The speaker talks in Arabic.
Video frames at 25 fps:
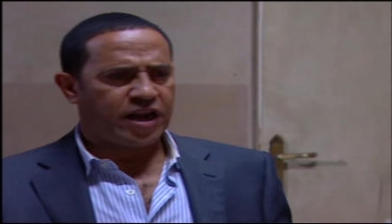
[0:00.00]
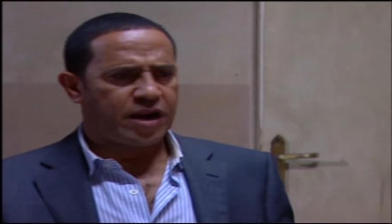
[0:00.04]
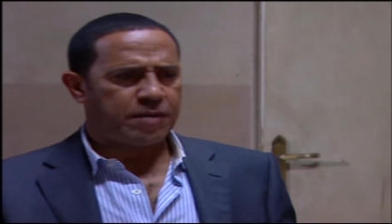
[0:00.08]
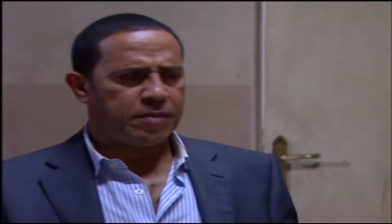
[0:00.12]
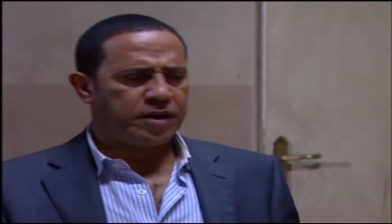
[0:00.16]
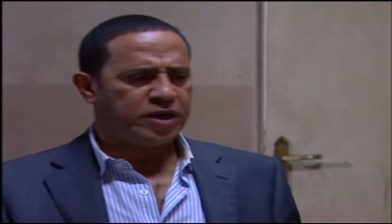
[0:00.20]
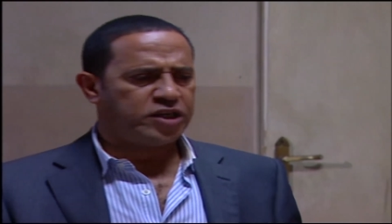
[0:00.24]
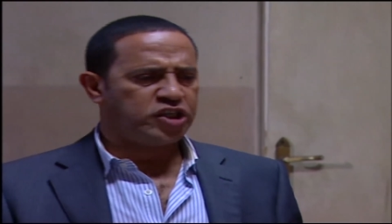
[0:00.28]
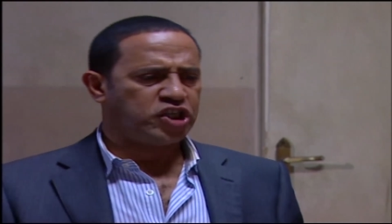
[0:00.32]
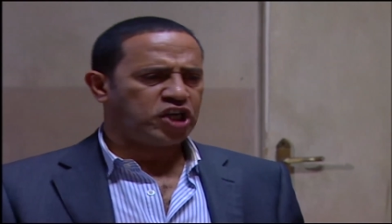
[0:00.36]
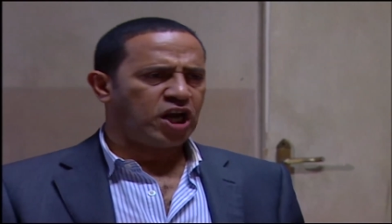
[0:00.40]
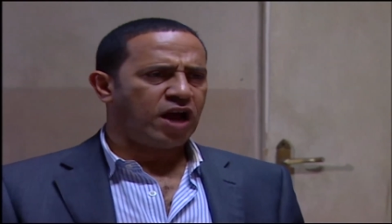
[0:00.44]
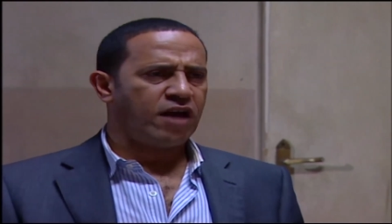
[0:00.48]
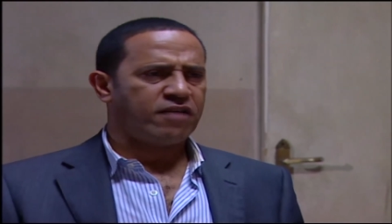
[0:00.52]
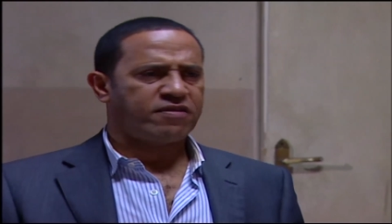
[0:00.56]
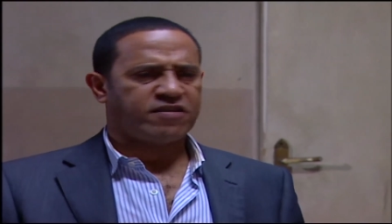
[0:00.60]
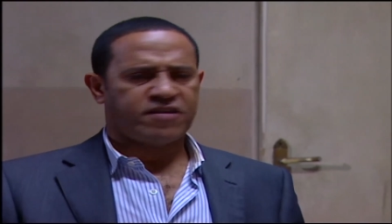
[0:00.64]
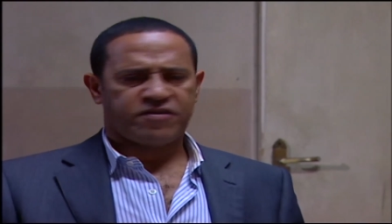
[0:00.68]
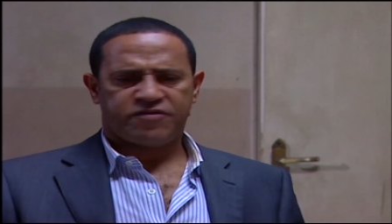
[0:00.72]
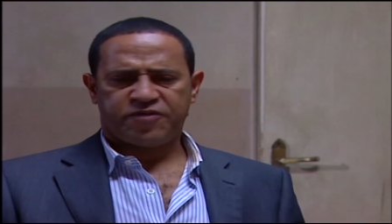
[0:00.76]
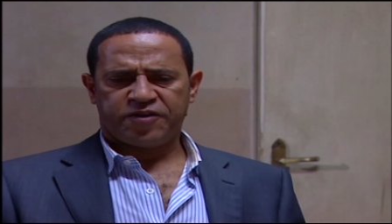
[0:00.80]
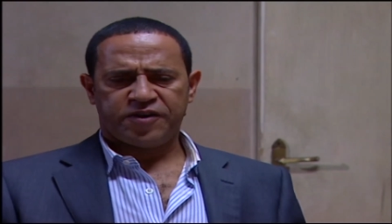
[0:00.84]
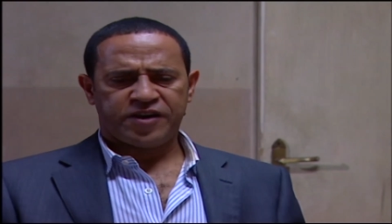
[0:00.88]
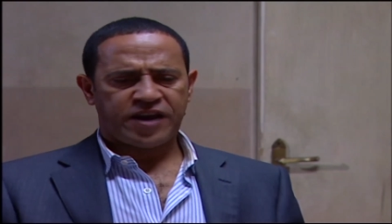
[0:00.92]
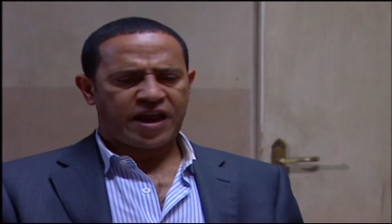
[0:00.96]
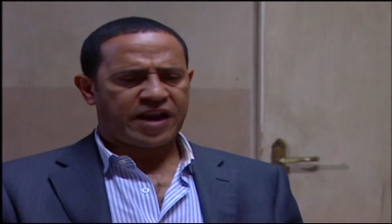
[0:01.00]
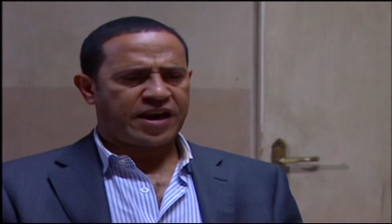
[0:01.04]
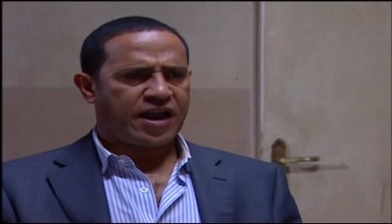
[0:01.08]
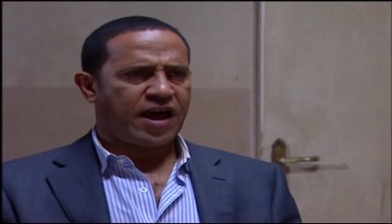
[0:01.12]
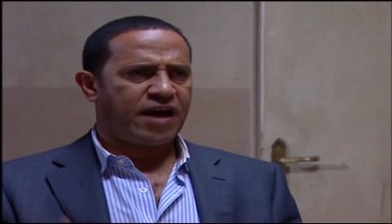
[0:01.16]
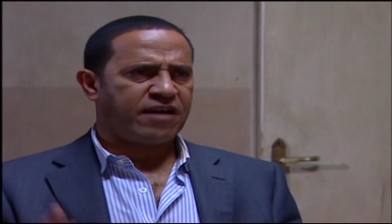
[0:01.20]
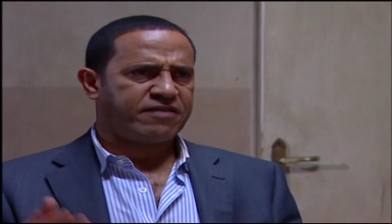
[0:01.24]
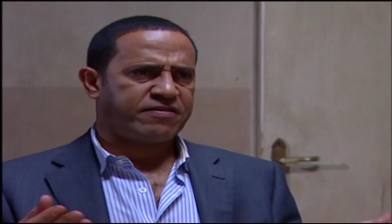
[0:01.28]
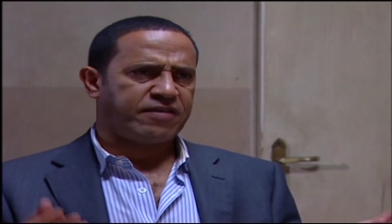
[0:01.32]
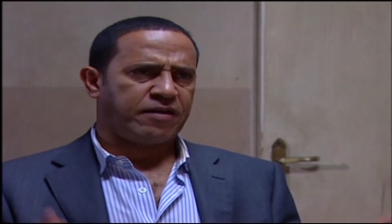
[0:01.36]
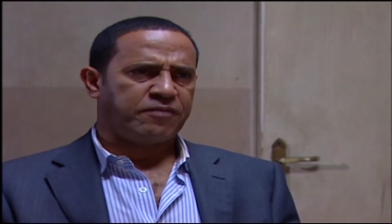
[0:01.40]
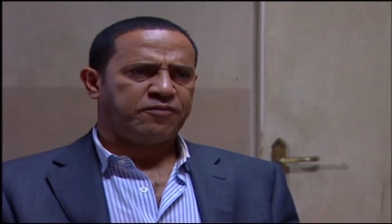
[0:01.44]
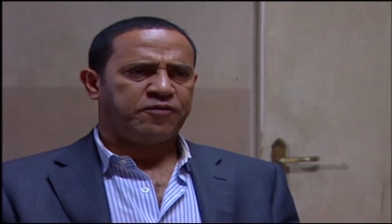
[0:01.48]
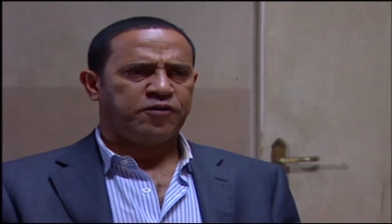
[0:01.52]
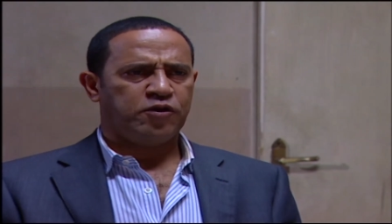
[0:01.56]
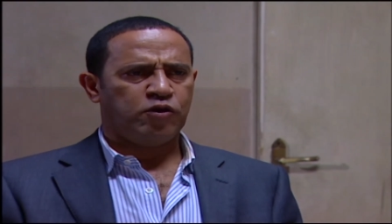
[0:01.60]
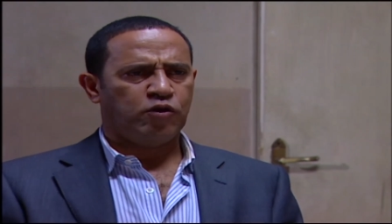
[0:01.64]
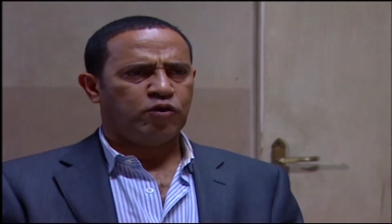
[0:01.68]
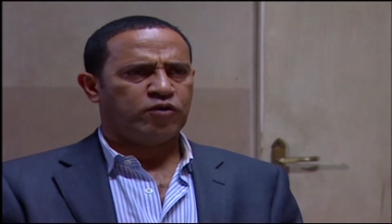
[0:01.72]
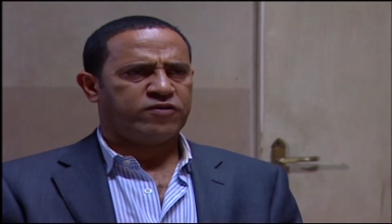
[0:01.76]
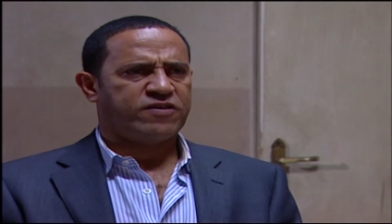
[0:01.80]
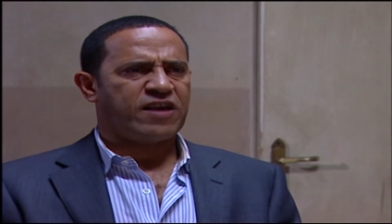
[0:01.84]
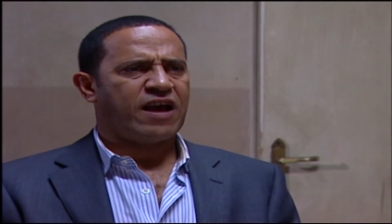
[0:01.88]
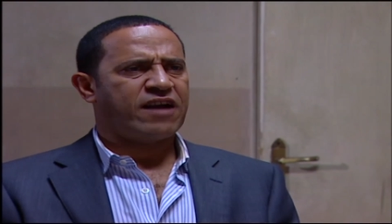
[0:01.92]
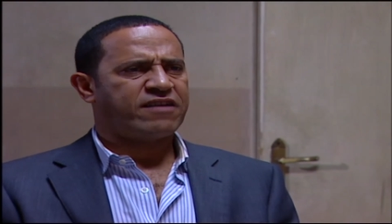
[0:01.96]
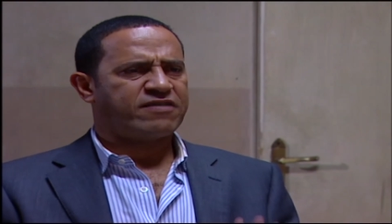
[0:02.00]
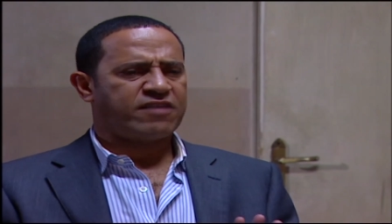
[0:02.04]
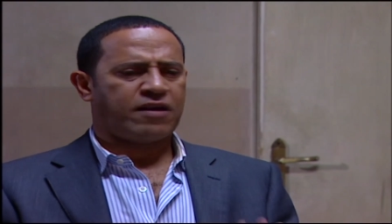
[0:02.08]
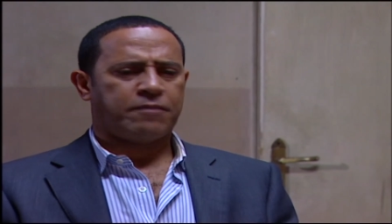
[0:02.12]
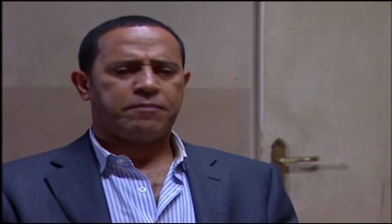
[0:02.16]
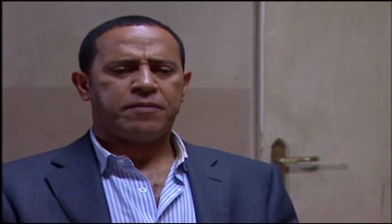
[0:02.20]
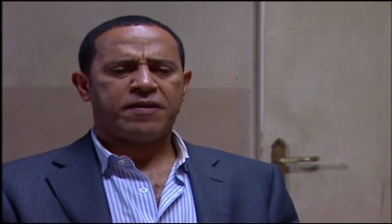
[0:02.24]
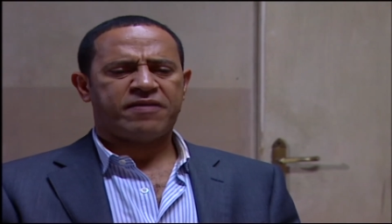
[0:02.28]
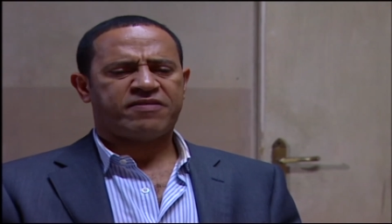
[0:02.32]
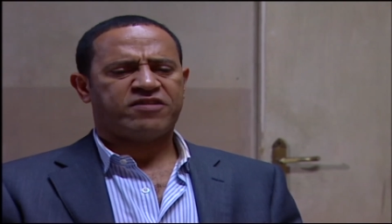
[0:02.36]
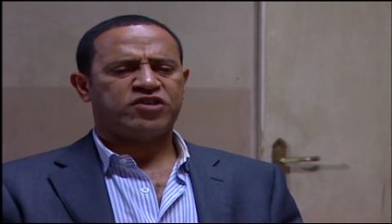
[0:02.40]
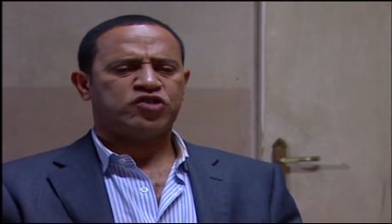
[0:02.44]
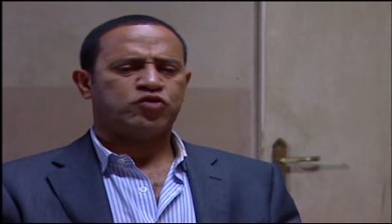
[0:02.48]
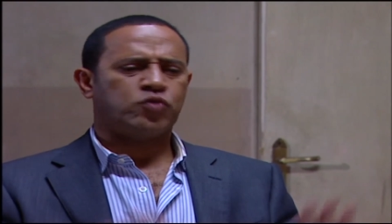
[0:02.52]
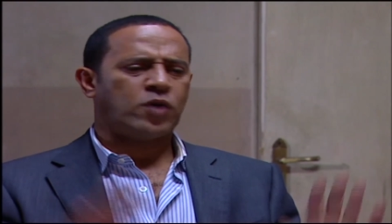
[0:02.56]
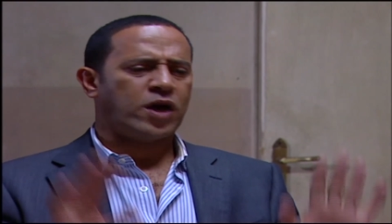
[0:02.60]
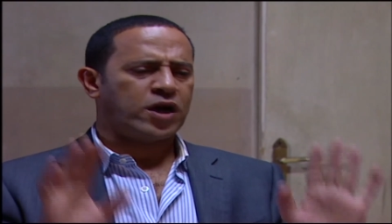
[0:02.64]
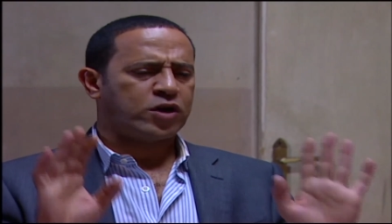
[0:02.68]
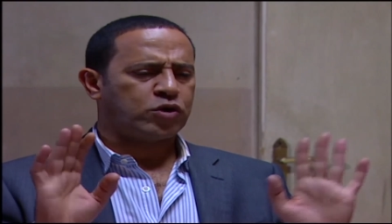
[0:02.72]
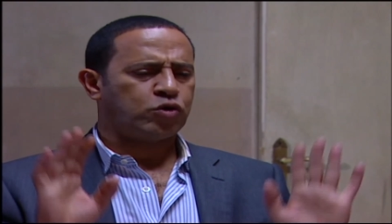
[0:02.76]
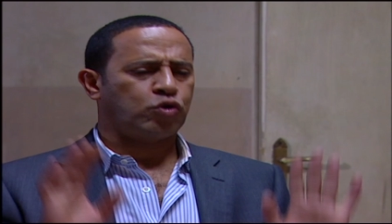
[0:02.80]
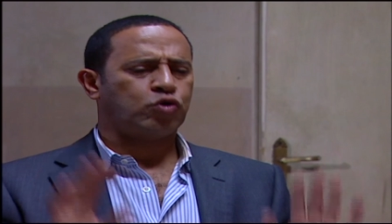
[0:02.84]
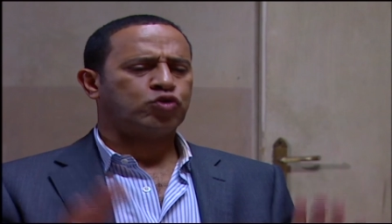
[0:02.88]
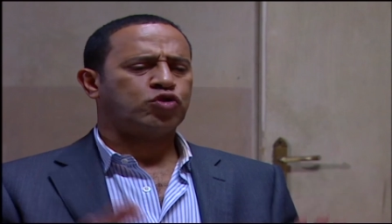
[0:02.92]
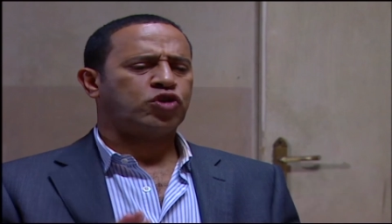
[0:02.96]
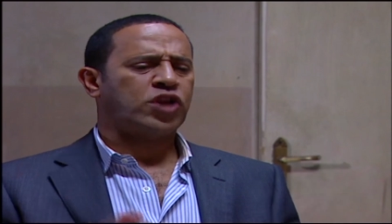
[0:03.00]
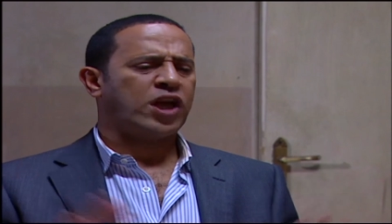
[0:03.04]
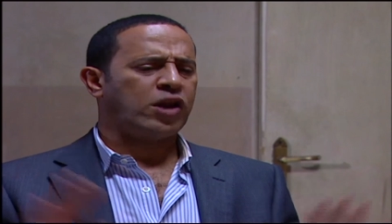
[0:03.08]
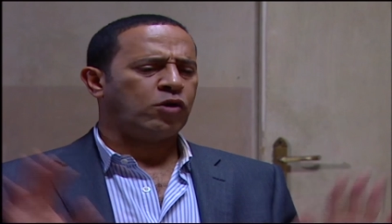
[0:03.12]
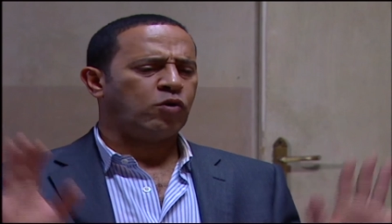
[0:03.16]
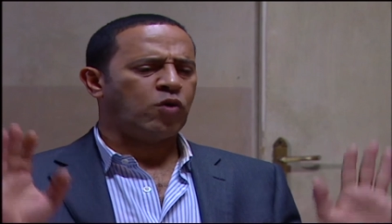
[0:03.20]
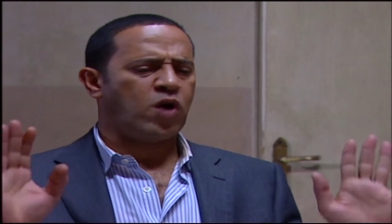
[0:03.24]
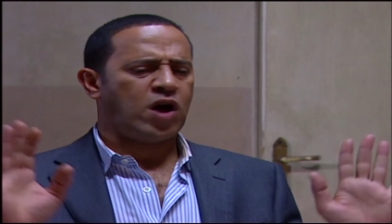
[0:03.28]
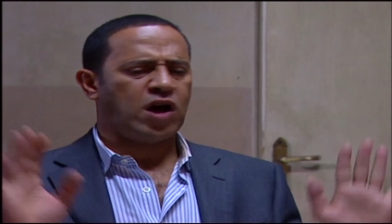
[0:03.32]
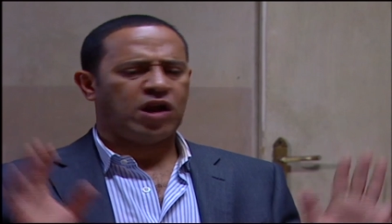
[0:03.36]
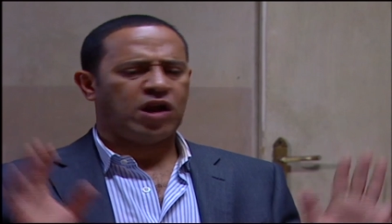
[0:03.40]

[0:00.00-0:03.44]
ان انا ماليش حظ في ان انا اكسب فلوس اكسب بس شويه كوكتيل